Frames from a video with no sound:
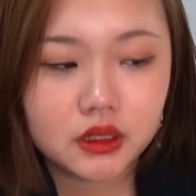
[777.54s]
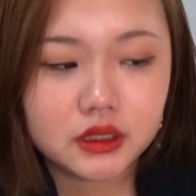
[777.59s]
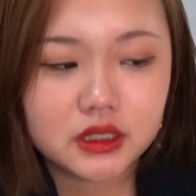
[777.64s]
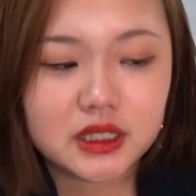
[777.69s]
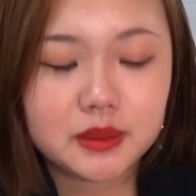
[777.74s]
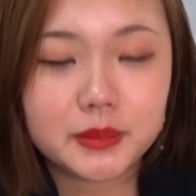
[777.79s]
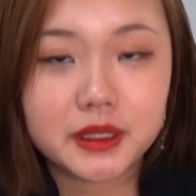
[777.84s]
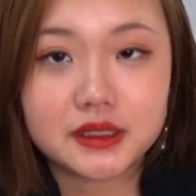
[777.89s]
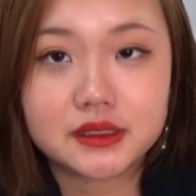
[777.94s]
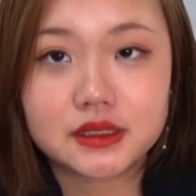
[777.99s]

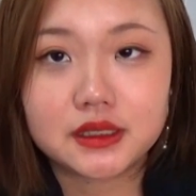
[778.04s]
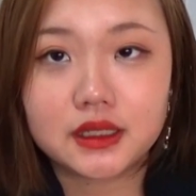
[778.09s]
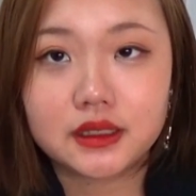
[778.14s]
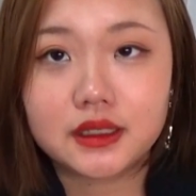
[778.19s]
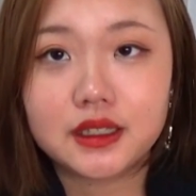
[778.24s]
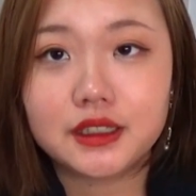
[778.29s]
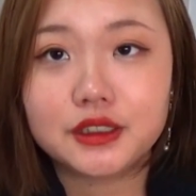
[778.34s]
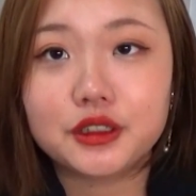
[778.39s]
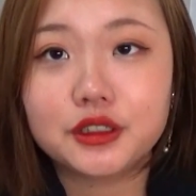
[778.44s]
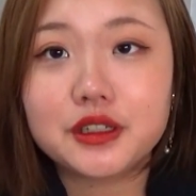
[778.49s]
イメージが
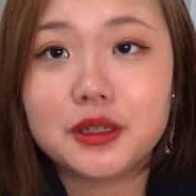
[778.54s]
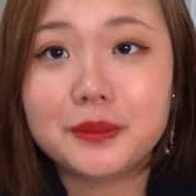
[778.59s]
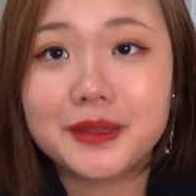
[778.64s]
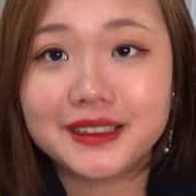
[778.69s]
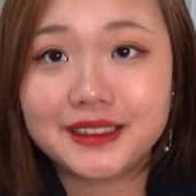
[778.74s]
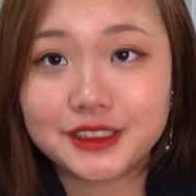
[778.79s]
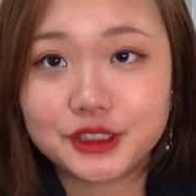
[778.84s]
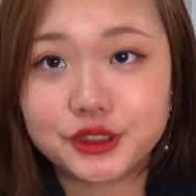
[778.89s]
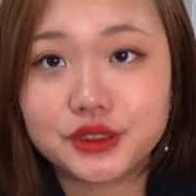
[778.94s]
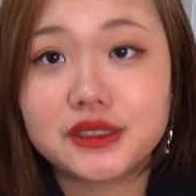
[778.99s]
結局ま
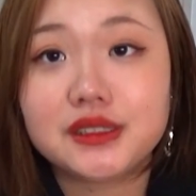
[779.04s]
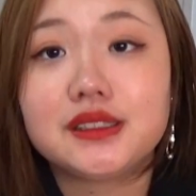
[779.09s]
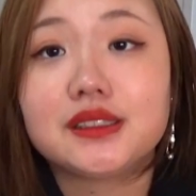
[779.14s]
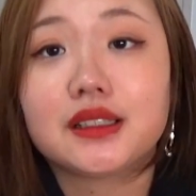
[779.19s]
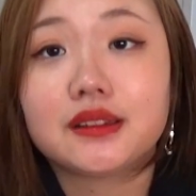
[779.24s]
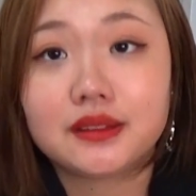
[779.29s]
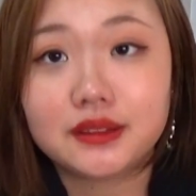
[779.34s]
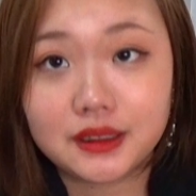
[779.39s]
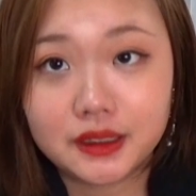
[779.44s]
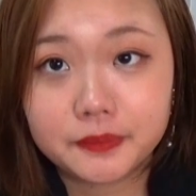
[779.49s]
たつい
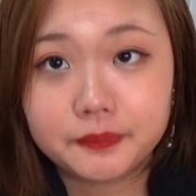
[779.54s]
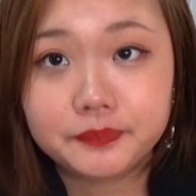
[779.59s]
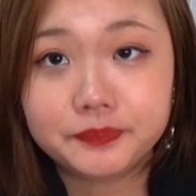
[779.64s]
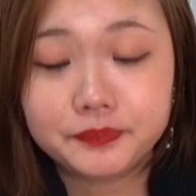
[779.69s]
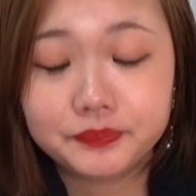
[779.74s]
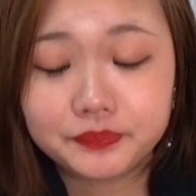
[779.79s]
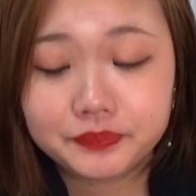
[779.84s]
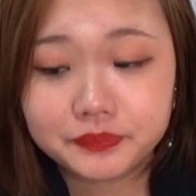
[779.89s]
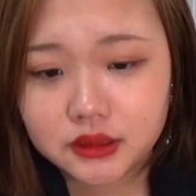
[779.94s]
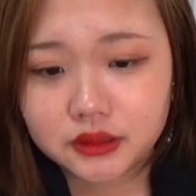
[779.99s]
ちゃって
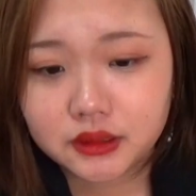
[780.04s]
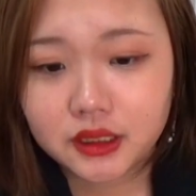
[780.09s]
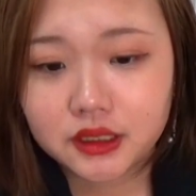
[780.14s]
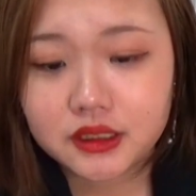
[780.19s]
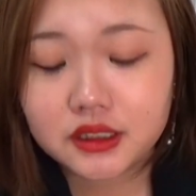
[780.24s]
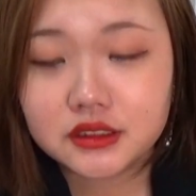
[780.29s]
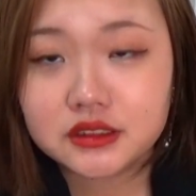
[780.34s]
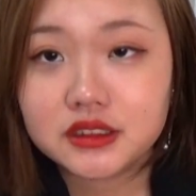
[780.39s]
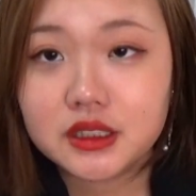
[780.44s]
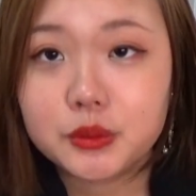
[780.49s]
大
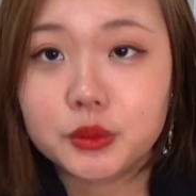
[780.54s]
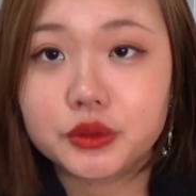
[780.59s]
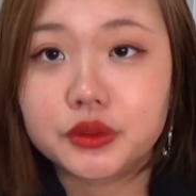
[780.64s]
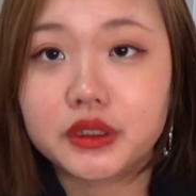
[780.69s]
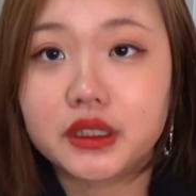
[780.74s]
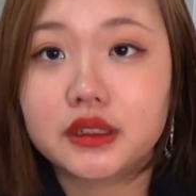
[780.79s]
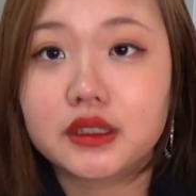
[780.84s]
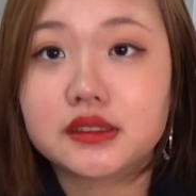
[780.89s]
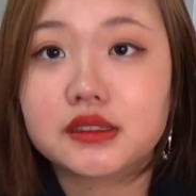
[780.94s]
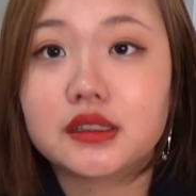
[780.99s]
学でも
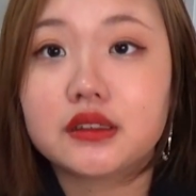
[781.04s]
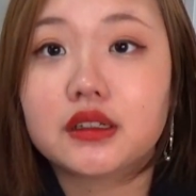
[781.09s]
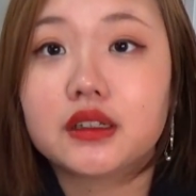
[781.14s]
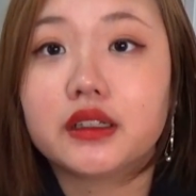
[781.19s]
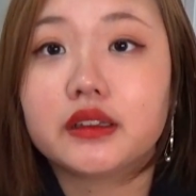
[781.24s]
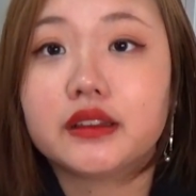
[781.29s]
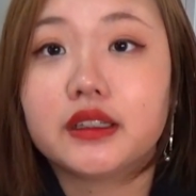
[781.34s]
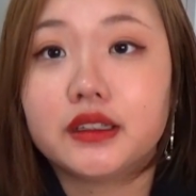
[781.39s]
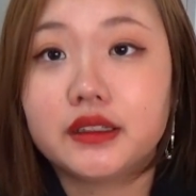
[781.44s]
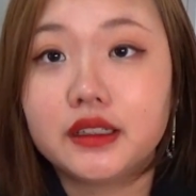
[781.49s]
抜け出せな
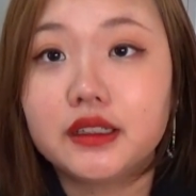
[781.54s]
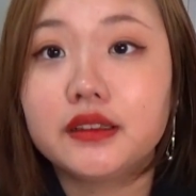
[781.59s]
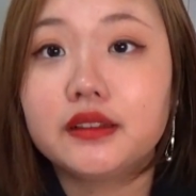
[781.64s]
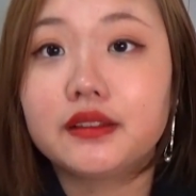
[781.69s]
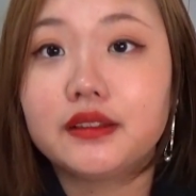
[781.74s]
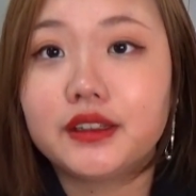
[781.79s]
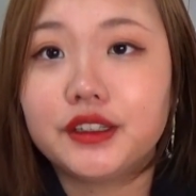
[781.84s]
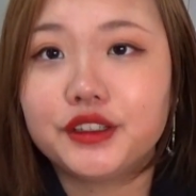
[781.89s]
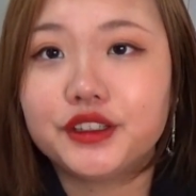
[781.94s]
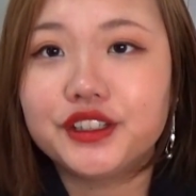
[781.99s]
かった
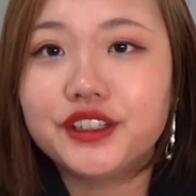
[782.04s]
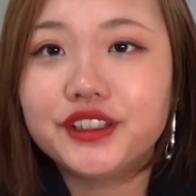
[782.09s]
ねっていう